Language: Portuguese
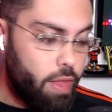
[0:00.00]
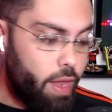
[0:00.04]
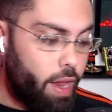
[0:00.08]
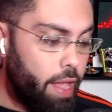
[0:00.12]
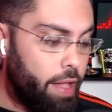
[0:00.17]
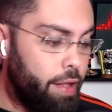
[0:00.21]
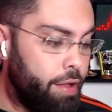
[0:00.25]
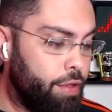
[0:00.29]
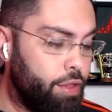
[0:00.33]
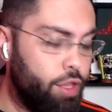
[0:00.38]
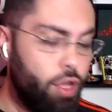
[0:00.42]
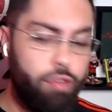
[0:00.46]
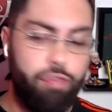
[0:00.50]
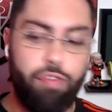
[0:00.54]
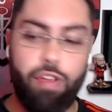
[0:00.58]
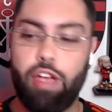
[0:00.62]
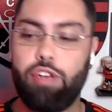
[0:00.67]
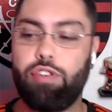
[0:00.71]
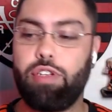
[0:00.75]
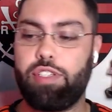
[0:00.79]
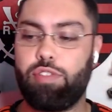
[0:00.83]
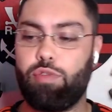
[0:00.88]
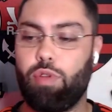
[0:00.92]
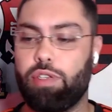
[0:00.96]
Eu não
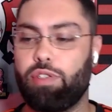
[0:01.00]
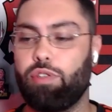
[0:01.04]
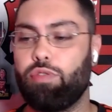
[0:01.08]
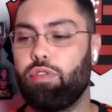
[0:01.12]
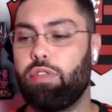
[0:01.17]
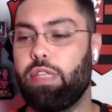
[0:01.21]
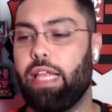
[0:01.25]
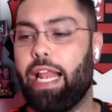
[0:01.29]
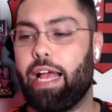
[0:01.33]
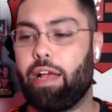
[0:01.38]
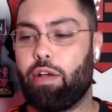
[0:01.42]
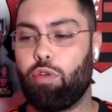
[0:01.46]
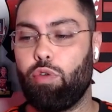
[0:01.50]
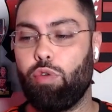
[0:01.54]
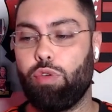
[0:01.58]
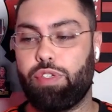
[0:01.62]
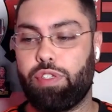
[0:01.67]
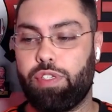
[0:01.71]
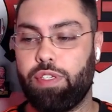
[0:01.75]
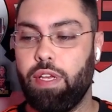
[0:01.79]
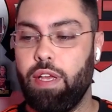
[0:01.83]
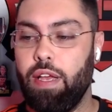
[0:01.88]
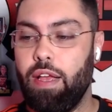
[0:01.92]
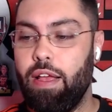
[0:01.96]
vejo a situação do Dela
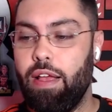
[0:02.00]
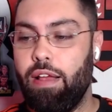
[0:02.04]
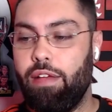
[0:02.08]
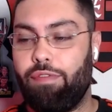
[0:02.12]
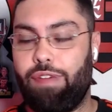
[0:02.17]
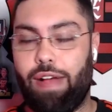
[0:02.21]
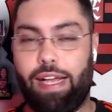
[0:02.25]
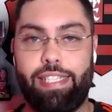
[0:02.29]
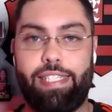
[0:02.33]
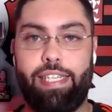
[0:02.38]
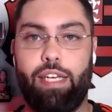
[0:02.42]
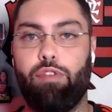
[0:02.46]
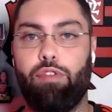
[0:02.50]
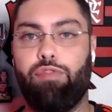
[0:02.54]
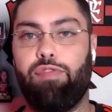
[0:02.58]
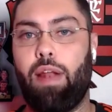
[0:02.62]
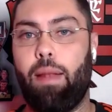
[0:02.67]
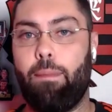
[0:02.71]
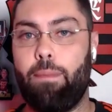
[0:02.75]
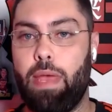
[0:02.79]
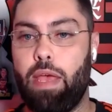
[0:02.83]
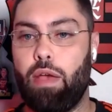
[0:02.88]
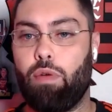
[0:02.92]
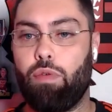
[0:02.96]
Cruz fazer o
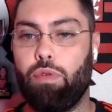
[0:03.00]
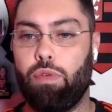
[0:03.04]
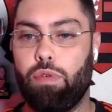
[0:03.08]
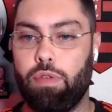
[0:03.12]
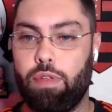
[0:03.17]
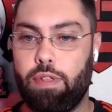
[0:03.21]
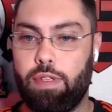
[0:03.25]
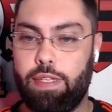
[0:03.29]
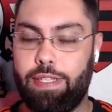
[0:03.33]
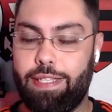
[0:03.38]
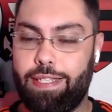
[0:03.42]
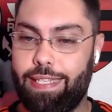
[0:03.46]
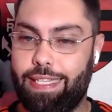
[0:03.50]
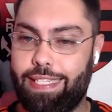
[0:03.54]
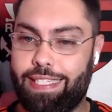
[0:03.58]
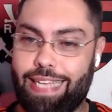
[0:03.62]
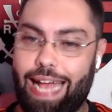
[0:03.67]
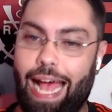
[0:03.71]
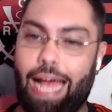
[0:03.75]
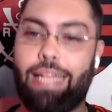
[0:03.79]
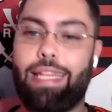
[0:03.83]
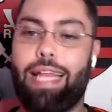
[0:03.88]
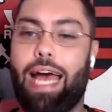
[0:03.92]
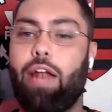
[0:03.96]
Flamengo
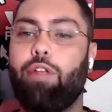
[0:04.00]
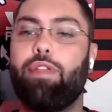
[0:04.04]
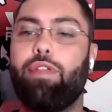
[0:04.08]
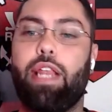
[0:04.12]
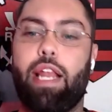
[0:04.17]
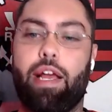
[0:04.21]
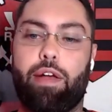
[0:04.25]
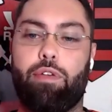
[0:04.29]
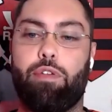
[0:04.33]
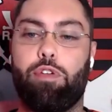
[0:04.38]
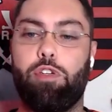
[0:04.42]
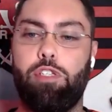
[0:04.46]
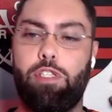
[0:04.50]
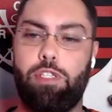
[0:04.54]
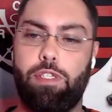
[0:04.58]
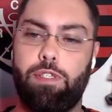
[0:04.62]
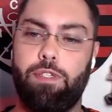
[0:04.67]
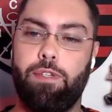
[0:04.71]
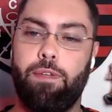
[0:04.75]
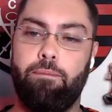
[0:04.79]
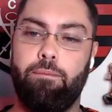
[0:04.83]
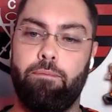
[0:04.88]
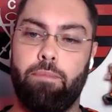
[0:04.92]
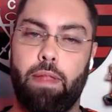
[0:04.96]
descartar o Dela Cruz
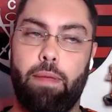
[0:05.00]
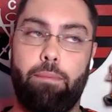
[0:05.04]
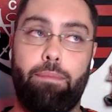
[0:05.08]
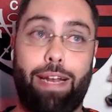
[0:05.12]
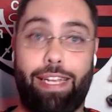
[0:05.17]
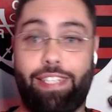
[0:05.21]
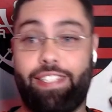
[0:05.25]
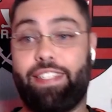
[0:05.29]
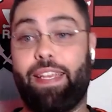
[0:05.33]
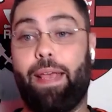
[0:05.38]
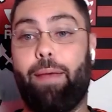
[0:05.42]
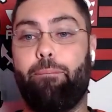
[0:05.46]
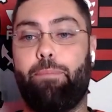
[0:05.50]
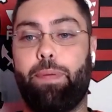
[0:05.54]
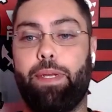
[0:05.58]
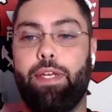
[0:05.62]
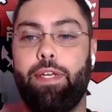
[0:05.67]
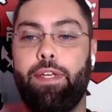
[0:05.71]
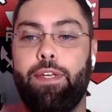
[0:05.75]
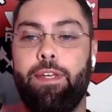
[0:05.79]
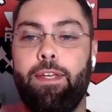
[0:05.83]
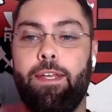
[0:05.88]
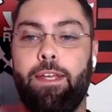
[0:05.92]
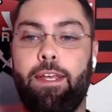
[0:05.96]
para sempre
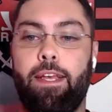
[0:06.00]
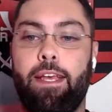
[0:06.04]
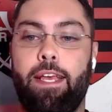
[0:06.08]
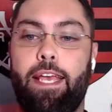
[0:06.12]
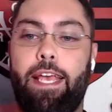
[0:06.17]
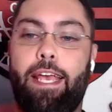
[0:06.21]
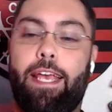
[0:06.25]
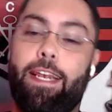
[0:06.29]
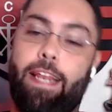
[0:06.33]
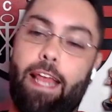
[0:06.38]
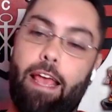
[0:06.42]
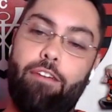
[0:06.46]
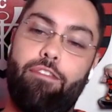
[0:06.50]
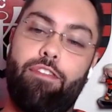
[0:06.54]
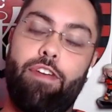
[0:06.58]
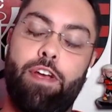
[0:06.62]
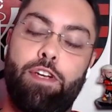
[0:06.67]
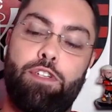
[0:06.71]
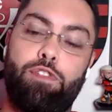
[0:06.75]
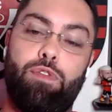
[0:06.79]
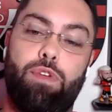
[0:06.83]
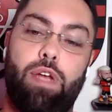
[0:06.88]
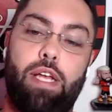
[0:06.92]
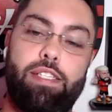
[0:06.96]
e nem
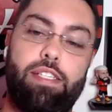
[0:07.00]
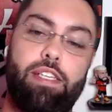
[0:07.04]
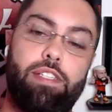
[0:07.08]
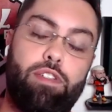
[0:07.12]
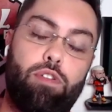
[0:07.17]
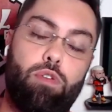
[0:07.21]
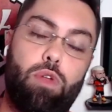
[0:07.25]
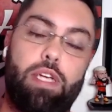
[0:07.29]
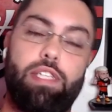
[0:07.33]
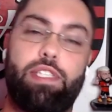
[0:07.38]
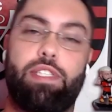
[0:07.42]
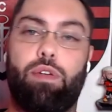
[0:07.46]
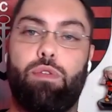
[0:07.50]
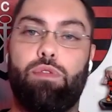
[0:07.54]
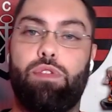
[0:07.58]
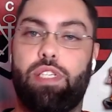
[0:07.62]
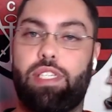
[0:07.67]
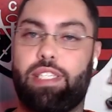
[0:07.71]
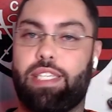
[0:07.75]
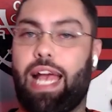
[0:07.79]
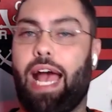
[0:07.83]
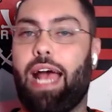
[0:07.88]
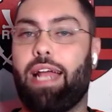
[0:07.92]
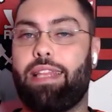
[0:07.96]
vejo essa situação de
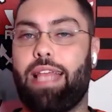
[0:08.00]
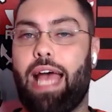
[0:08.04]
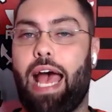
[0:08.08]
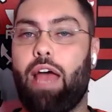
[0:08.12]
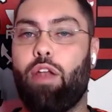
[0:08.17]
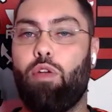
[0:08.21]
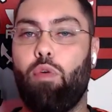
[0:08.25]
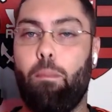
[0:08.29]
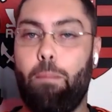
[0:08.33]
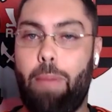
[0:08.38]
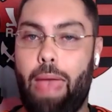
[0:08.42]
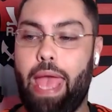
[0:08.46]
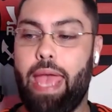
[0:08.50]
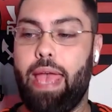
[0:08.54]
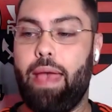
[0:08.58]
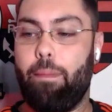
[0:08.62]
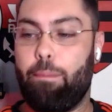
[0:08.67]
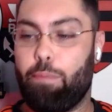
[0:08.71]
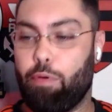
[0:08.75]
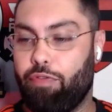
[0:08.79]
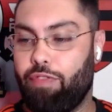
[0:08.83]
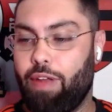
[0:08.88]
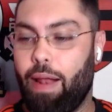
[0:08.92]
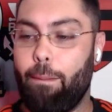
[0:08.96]
descartar um meia
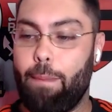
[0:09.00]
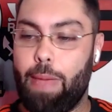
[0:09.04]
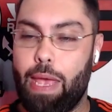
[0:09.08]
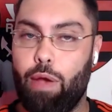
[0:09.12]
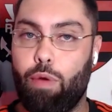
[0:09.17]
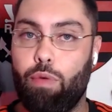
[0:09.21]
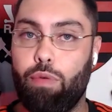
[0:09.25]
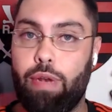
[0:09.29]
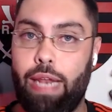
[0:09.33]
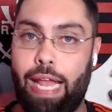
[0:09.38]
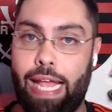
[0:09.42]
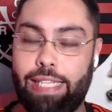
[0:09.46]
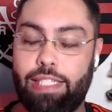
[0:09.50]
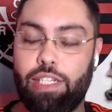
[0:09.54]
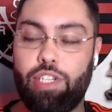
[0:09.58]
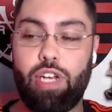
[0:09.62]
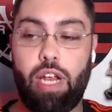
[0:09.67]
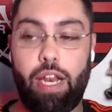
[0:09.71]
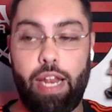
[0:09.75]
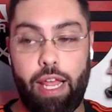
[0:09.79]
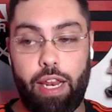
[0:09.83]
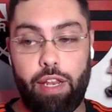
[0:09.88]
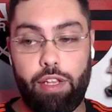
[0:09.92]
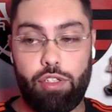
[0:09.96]
para o Flamengo nessa
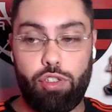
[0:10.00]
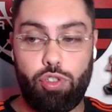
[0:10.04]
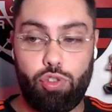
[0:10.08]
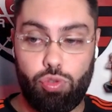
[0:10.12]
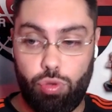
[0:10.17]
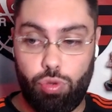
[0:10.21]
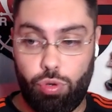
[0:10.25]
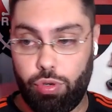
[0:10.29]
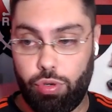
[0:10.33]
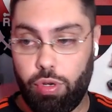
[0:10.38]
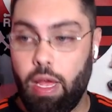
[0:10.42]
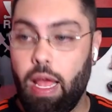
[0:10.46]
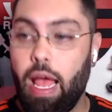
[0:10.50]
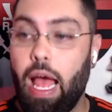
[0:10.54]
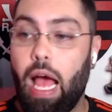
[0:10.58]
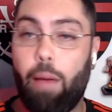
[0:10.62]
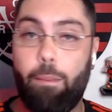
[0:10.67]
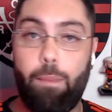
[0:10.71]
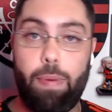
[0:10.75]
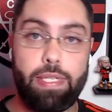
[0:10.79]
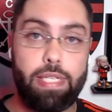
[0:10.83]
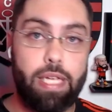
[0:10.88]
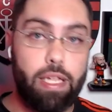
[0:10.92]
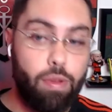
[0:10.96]
janela de julho.
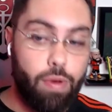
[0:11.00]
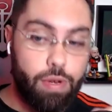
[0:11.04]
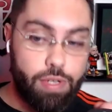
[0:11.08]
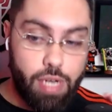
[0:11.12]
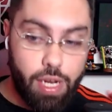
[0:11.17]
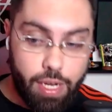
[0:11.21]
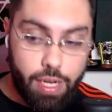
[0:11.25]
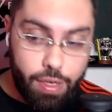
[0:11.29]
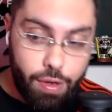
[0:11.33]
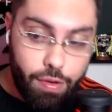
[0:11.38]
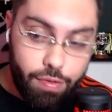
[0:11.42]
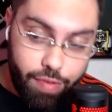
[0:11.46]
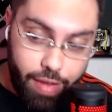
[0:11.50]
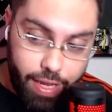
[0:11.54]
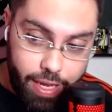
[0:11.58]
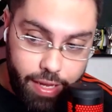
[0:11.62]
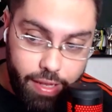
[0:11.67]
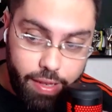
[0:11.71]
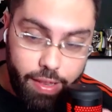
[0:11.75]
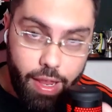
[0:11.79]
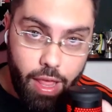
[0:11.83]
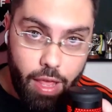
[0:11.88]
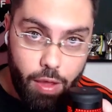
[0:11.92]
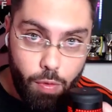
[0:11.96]
Apesar de eu achar que não vem
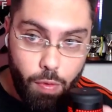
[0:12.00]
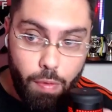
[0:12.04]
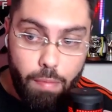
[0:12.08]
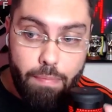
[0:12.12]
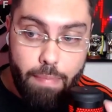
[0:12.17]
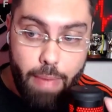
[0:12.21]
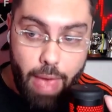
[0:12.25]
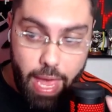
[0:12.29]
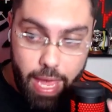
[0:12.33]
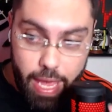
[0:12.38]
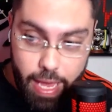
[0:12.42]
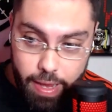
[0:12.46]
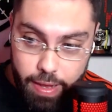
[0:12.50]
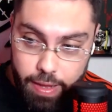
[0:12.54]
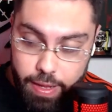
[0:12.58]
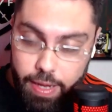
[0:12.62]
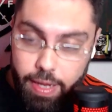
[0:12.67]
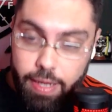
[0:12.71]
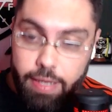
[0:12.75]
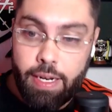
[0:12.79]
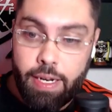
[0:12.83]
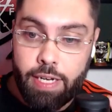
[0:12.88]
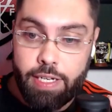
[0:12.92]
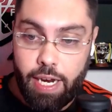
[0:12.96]
nenhum meia
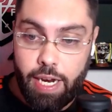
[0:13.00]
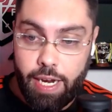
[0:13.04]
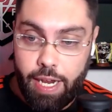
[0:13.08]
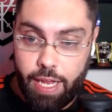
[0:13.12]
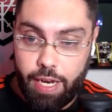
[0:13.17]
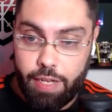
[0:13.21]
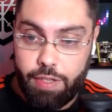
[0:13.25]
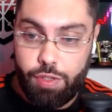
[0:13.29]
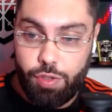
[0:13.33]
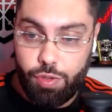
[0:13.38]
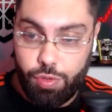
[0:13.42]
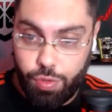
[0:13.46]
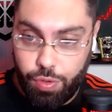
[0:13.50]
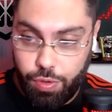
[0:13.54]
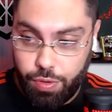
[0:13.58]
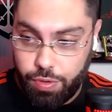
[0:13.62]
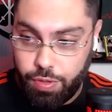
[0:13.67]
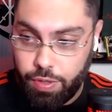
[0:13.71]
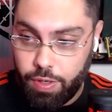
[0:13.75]
na janela de julho.